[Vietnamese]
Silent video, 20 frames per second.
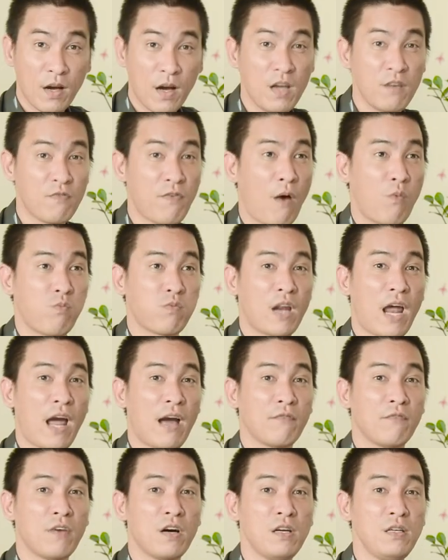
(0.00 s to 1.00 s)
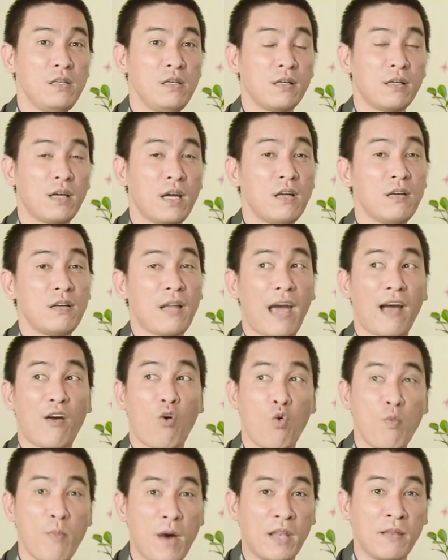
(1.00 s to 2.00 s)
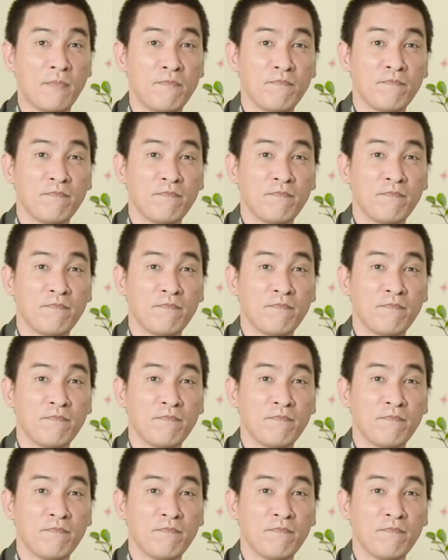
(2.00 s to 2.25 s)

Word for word: hy vọng rằng với những cái đức năng của mình